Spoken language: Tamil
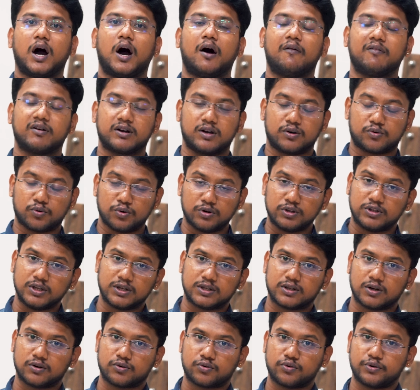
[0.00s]
அவங்க
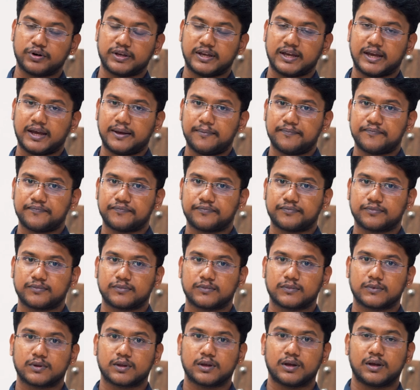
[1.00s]
கொடுத்துருக்கக்கூடிய
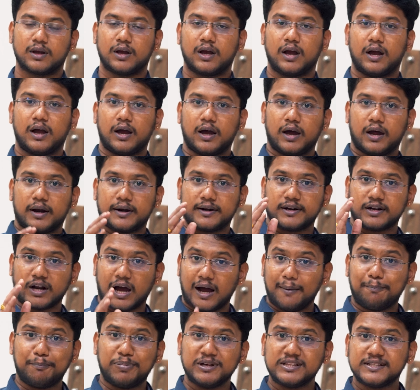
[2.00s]

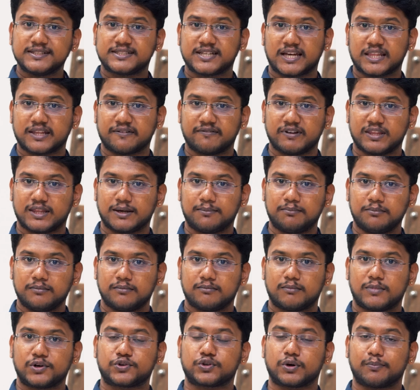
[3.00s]
நாற்பது சதவீதம்
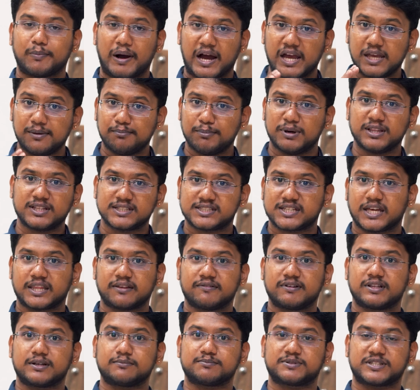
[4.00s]
மற்றும் ஐம்பது
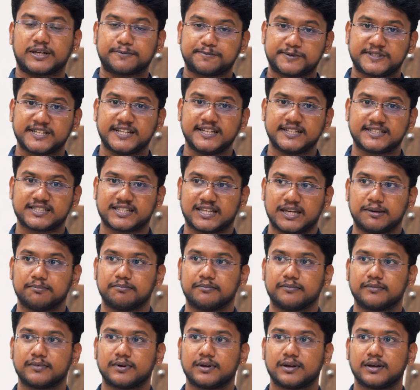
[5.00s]
சதவீதம் சப்சிடி
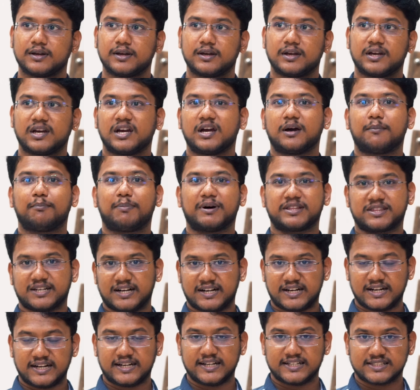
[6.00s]
ஸ்கீம்
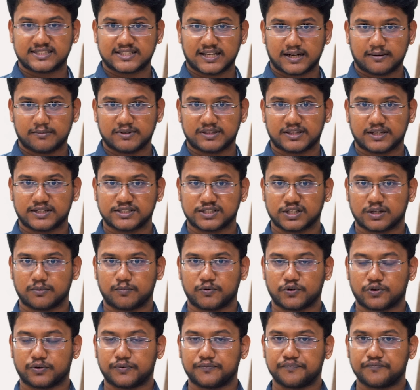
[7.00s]
பற்றின டீட்டெயில்ஸை நம்ம தெரிஞ்சுக்க
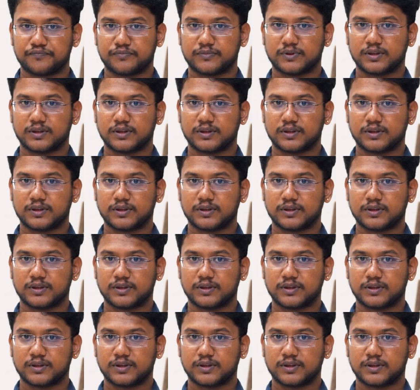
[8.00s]
போகிறோம்